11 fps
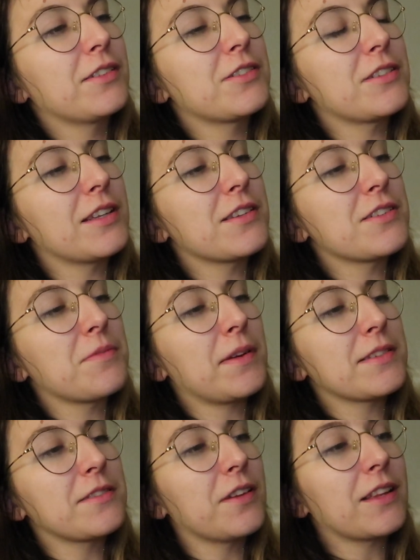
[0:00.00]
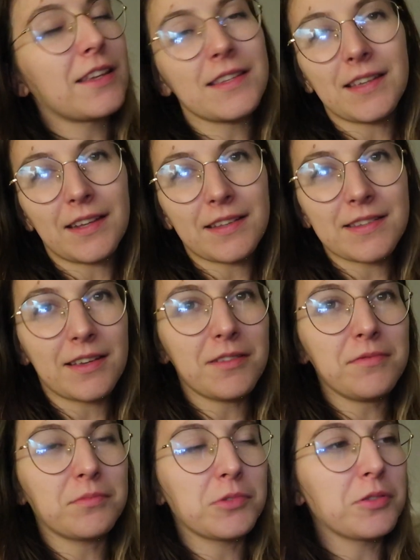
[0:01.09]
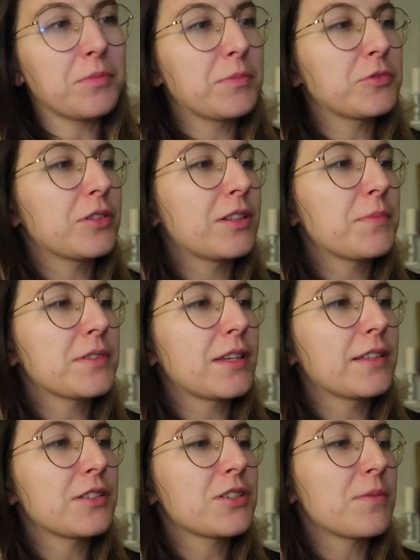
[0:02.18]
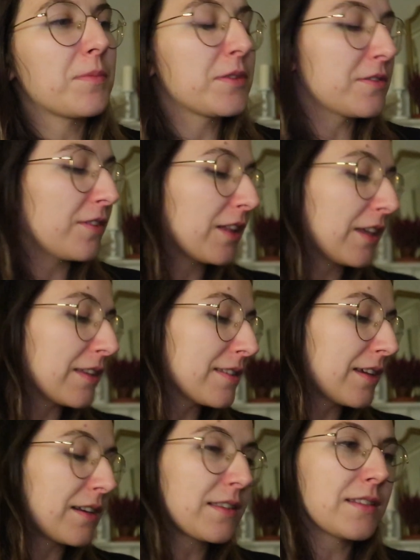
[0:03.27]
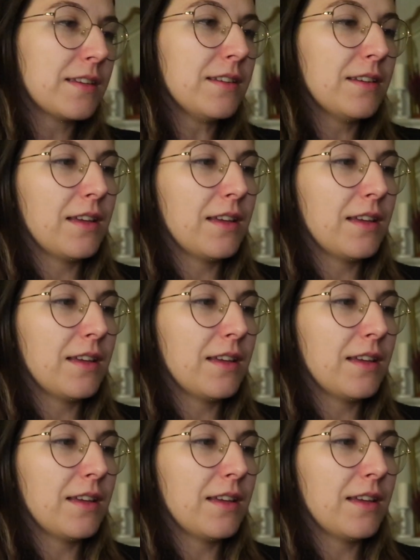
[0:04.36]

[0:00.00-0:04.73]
czytać, że ma się wielkie serce, bo mam tutaj napisane, trzeba mieć wielkie serce,